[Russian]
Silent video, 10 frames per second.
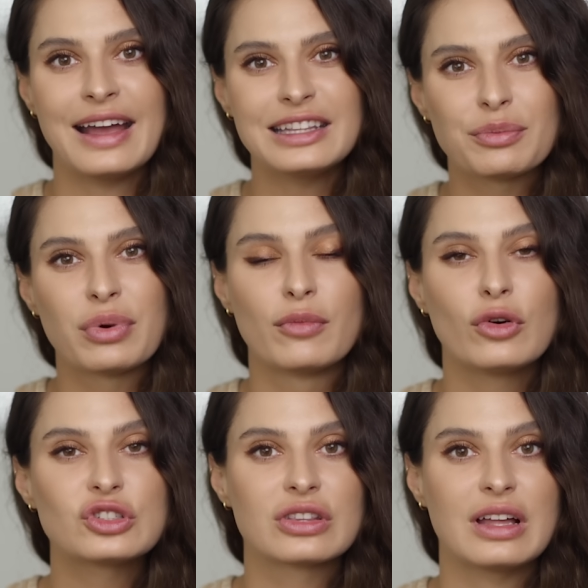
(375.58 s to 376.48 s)
это
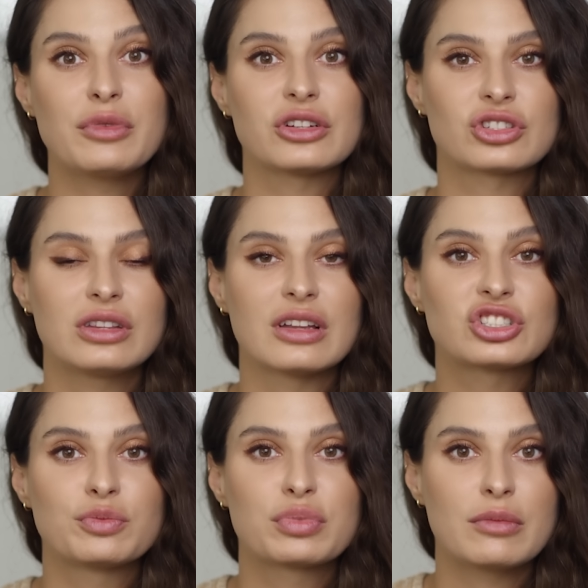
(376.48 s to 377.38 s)
поможет нам решить
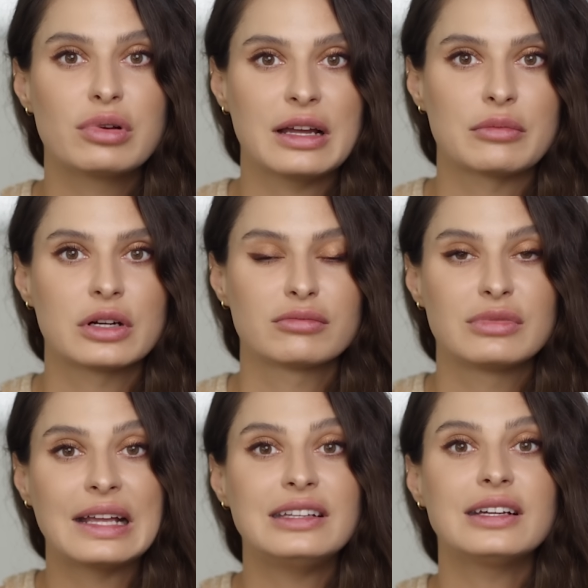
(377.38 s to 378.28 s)
наши проблемы?
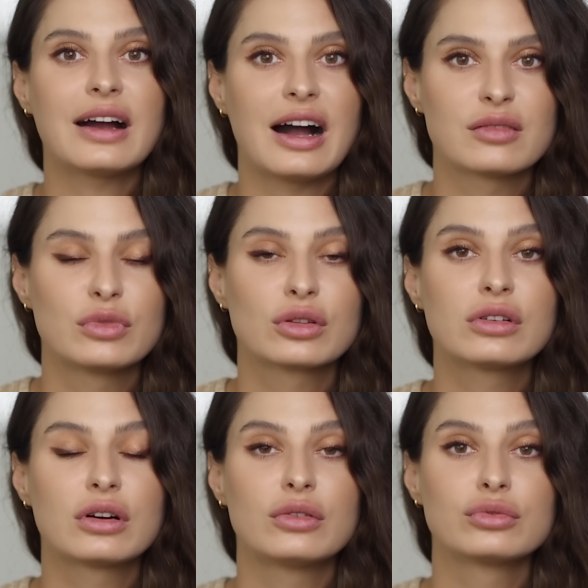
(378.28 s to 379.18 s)
Да никак, мы
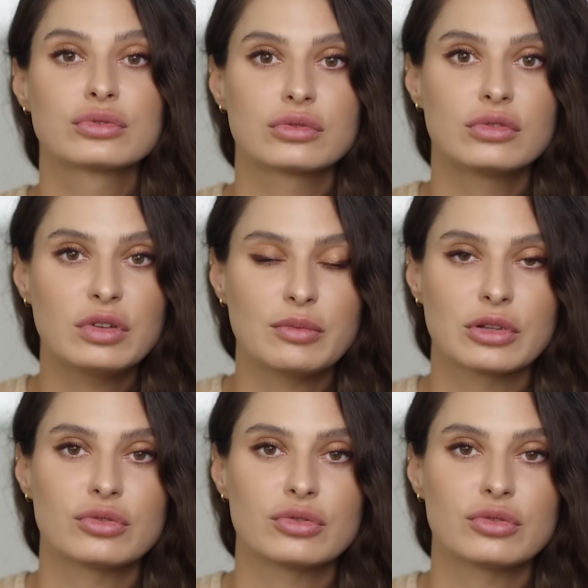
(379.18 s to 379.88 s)
только усугубим